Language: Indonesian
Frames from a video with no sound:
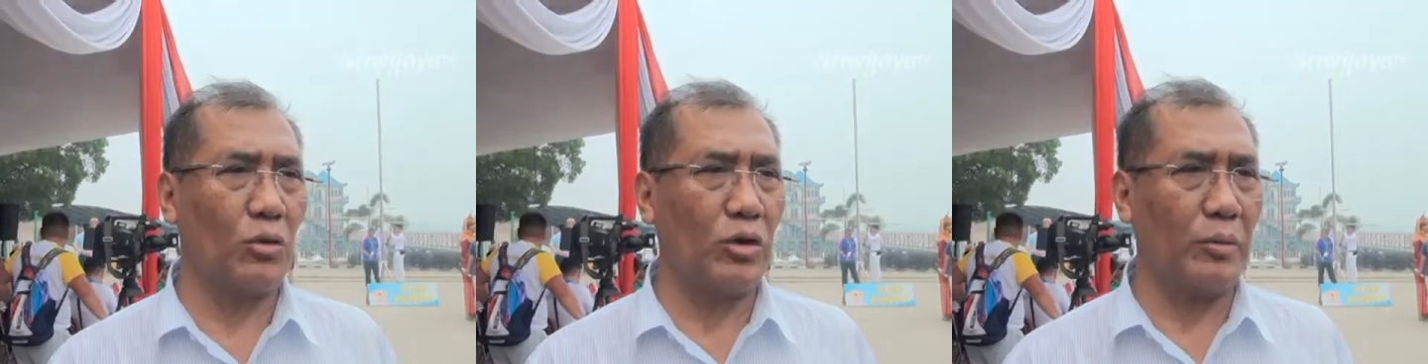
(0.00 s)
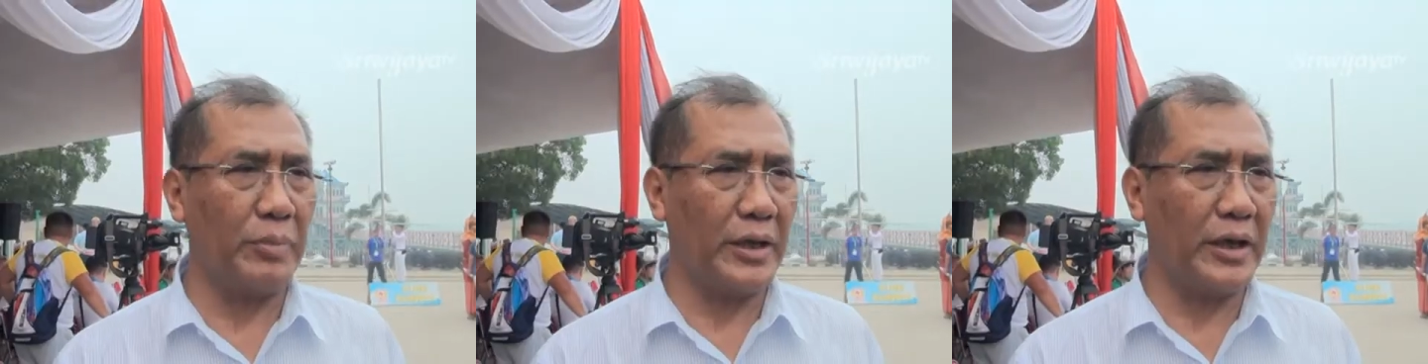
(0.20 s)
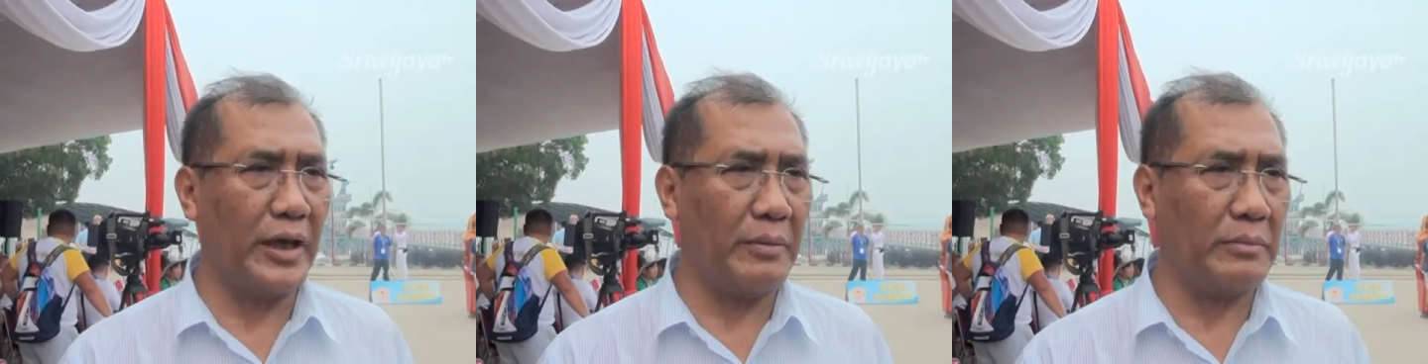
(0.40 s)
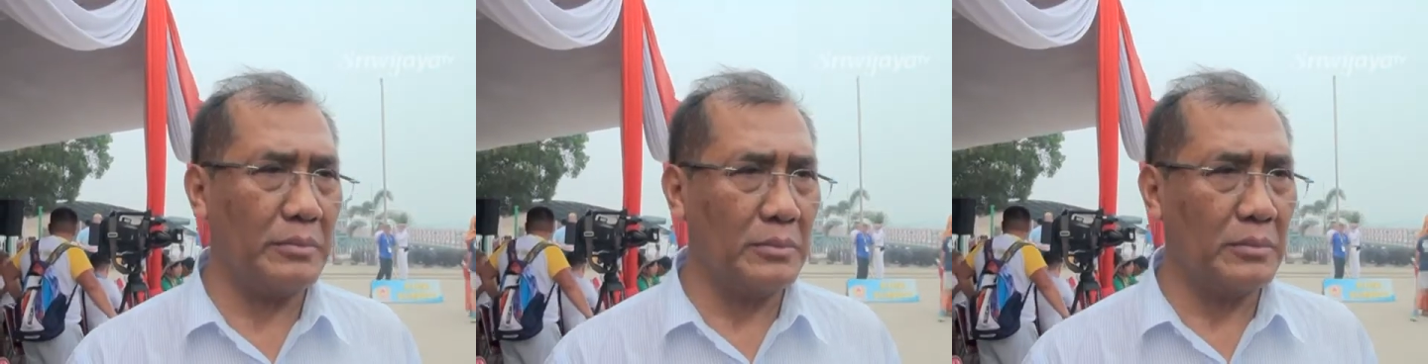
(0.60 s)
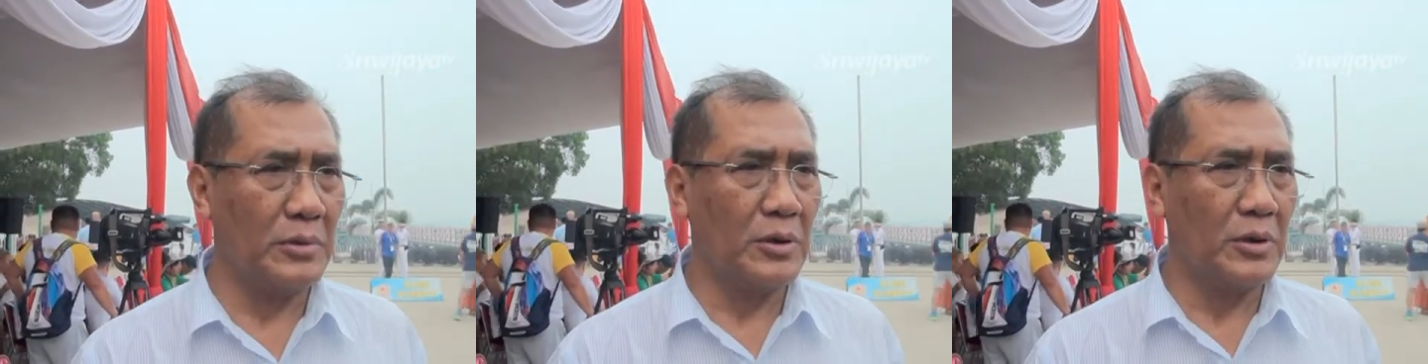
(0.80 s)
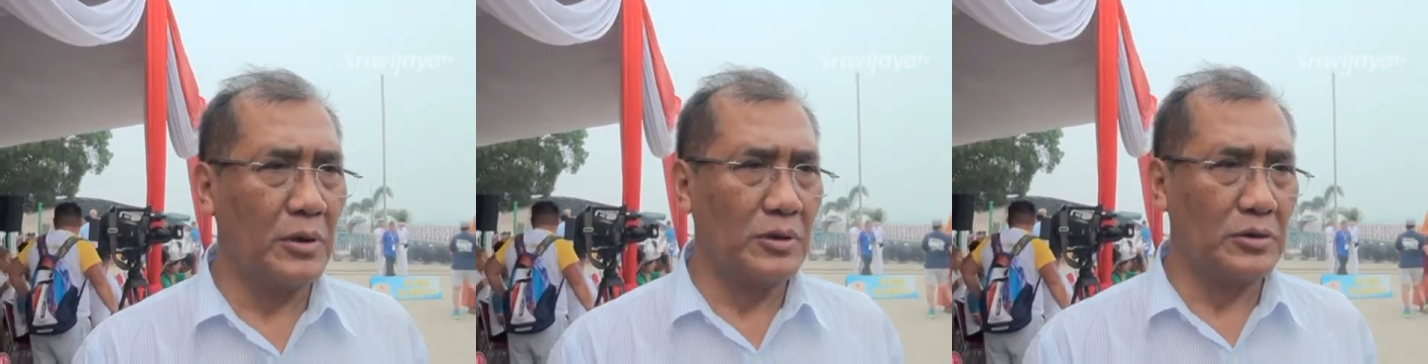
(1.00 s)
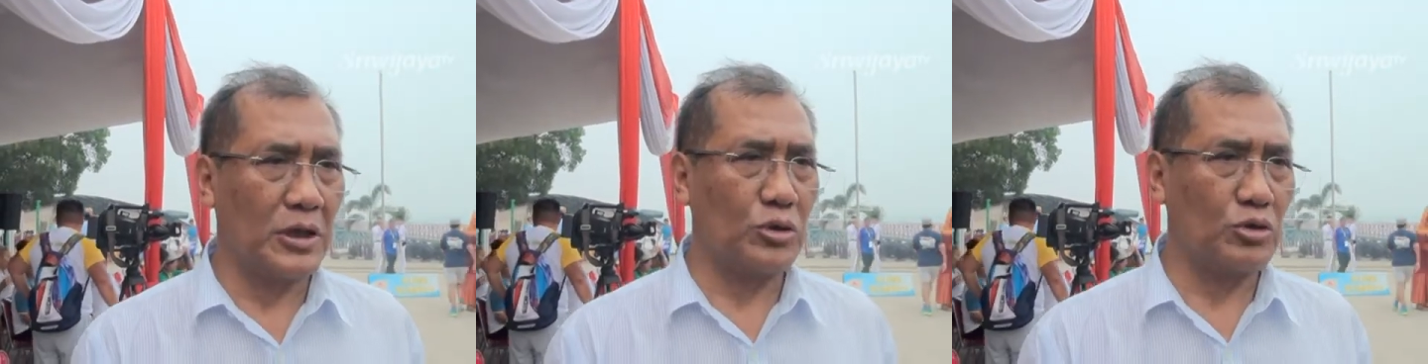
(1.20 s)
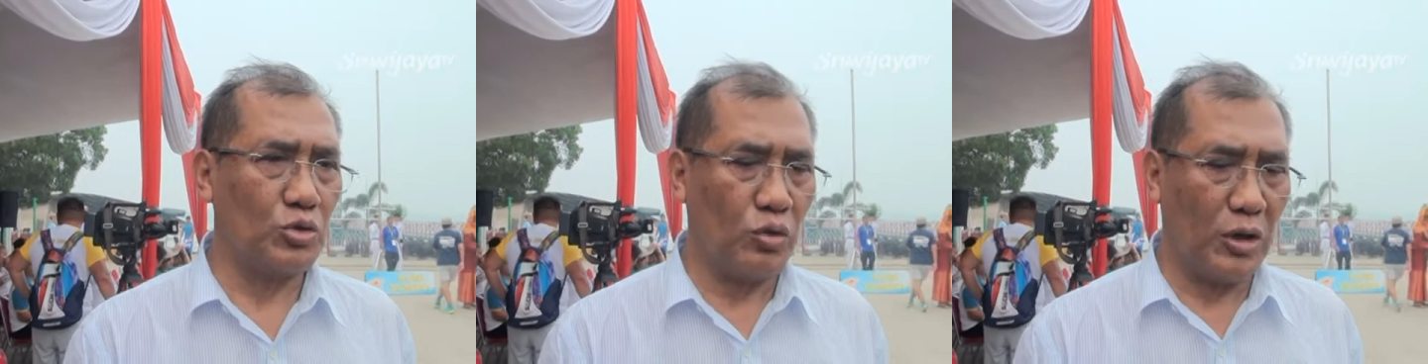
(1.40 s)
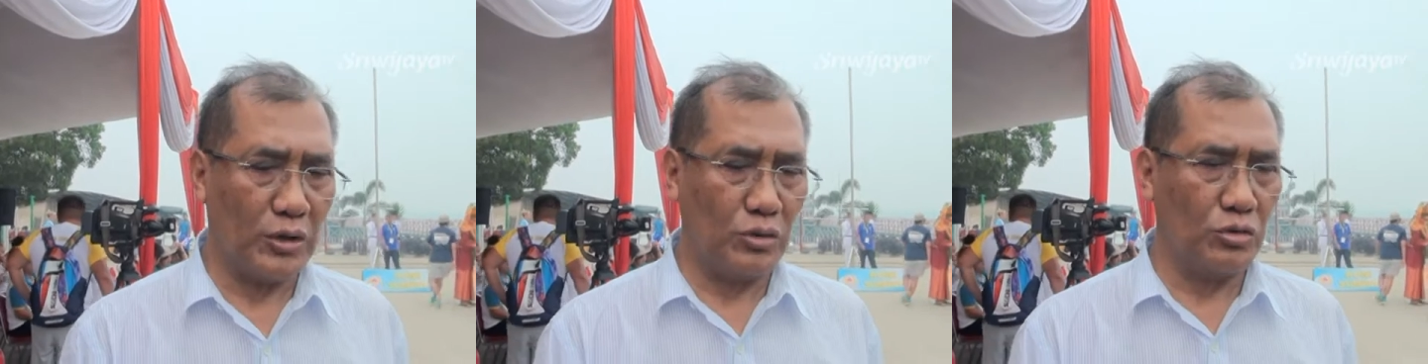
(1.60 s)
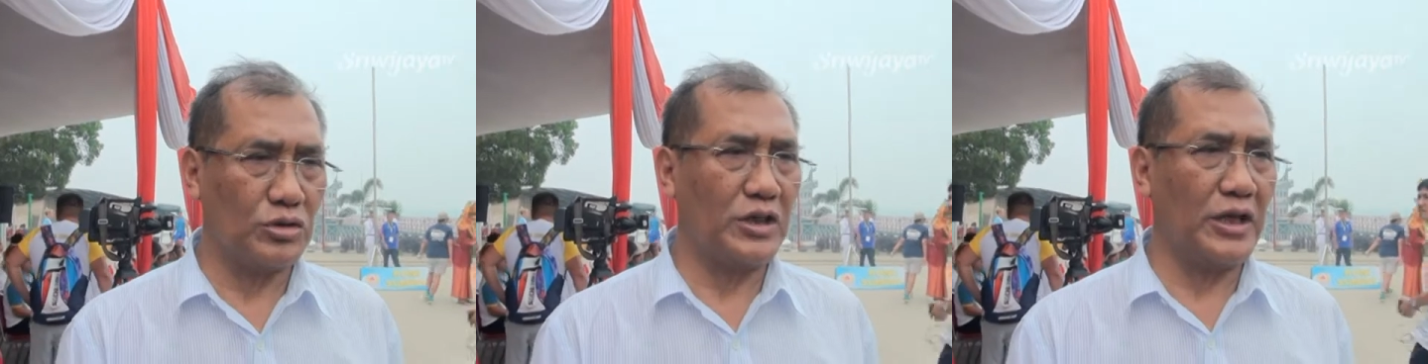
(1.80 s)
Ketua Persatuan Olahraga Dayung
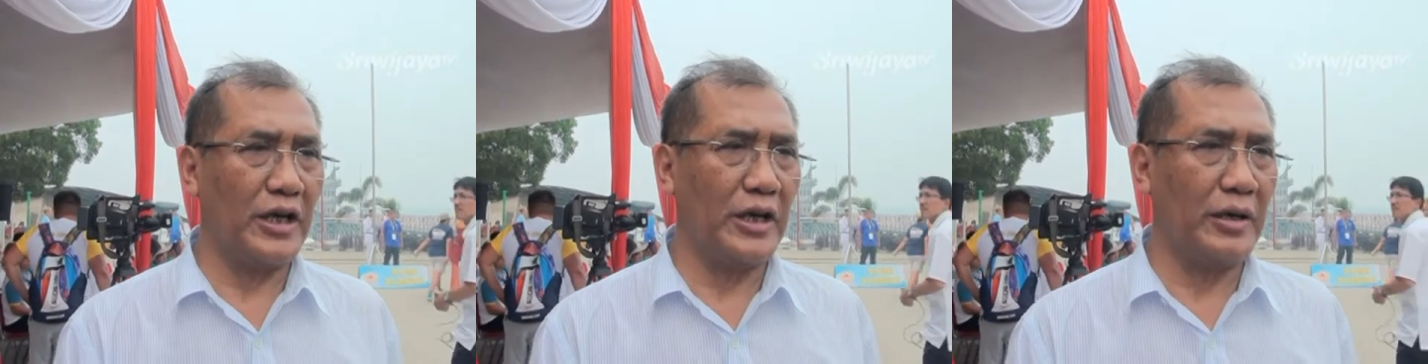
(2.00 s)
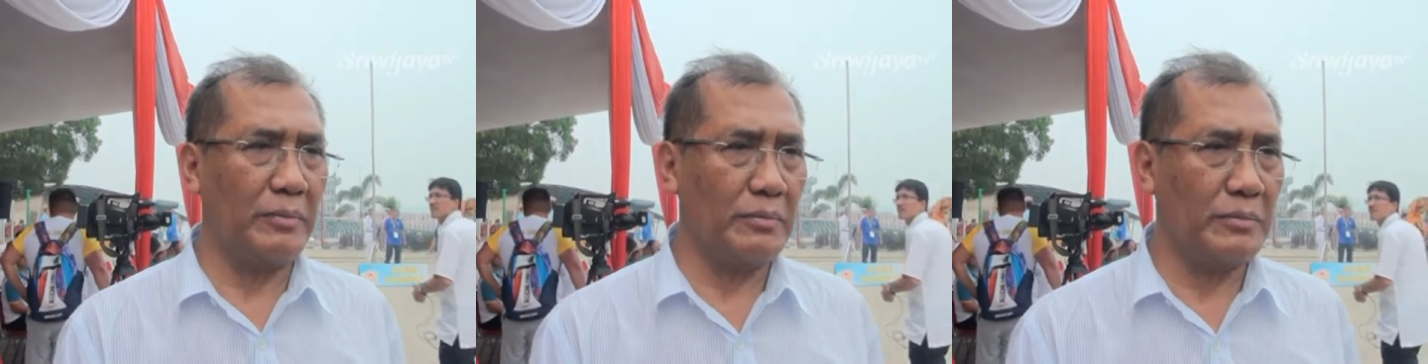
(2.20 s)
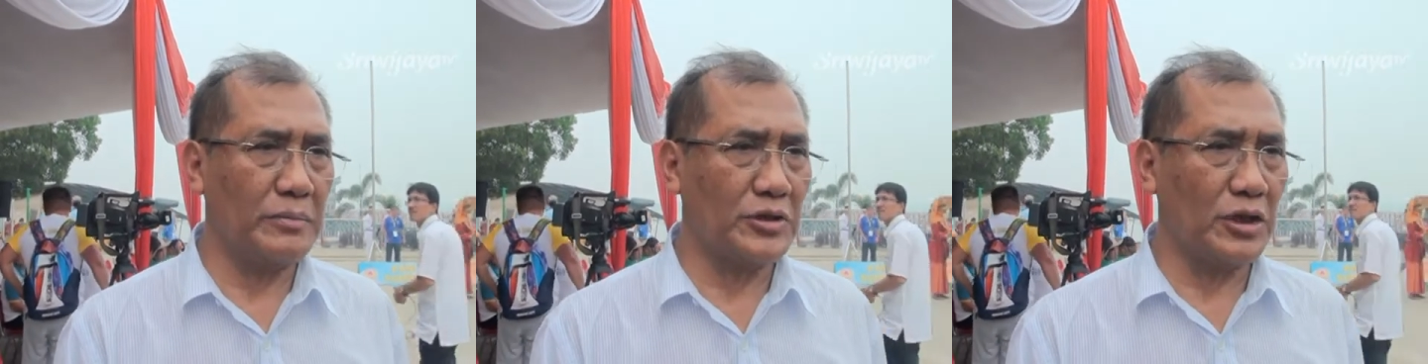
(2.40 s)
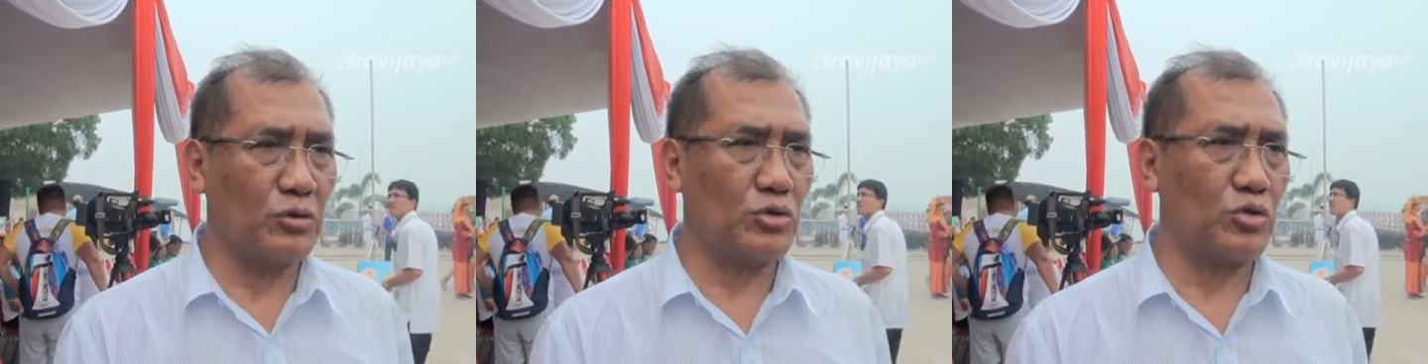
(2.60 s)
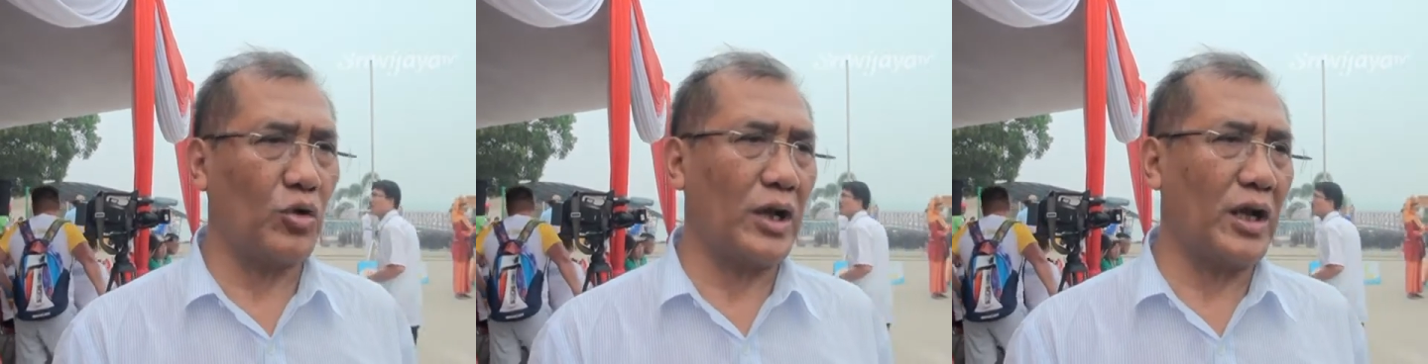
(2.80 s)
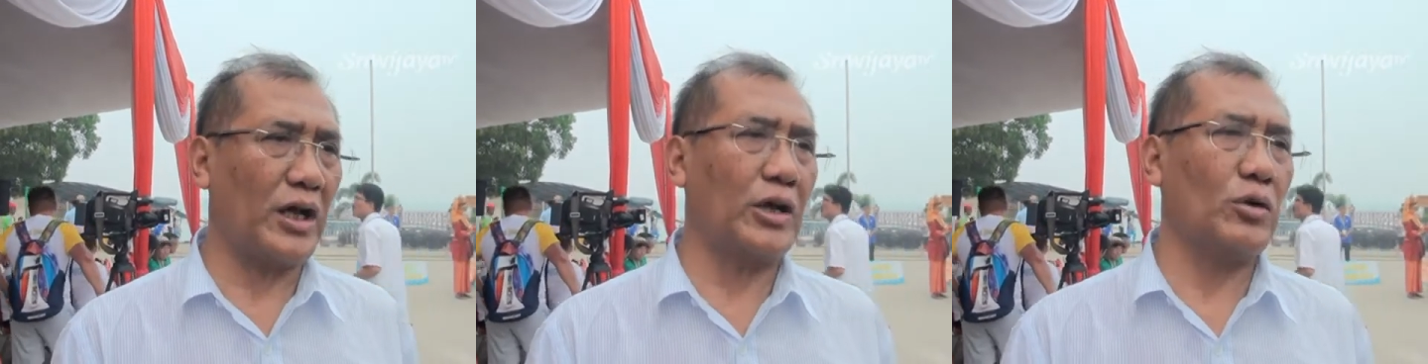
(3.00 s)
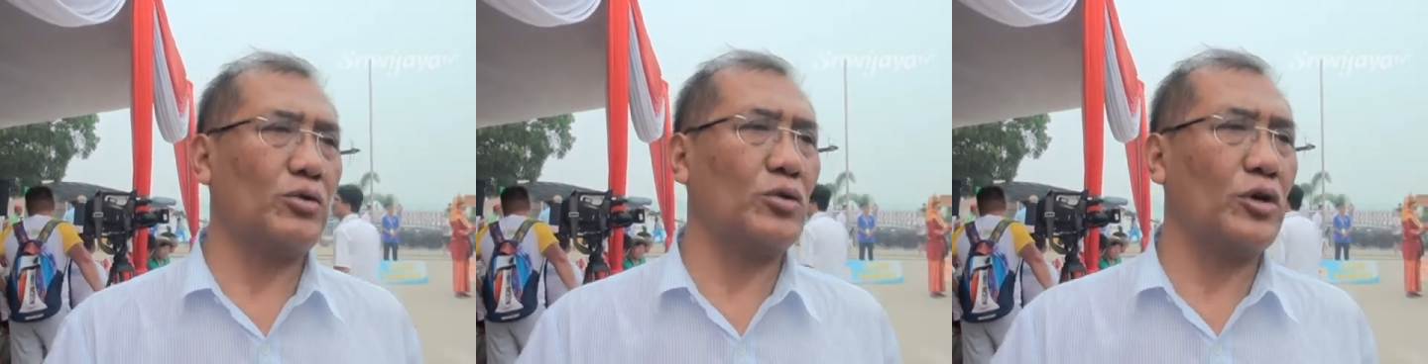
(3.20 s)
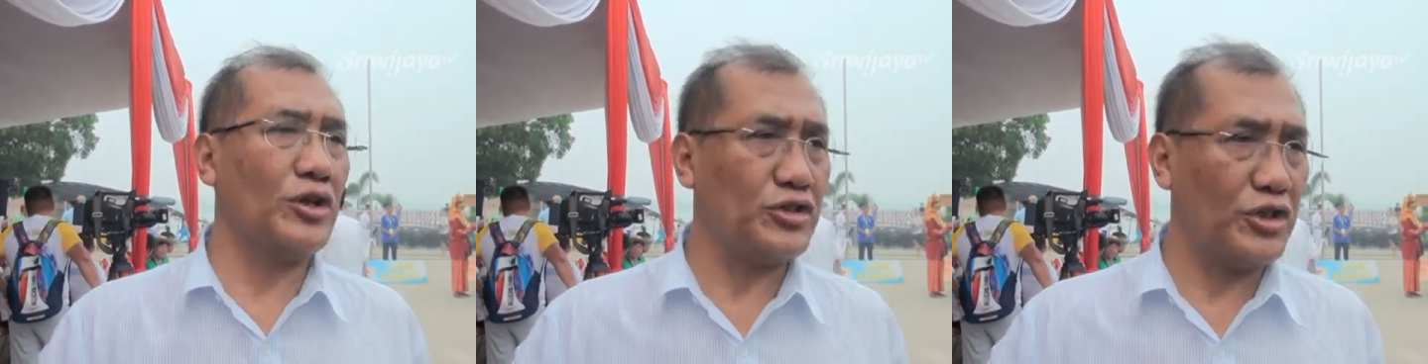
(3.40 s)
Seluruh Indonesia atau PORSI,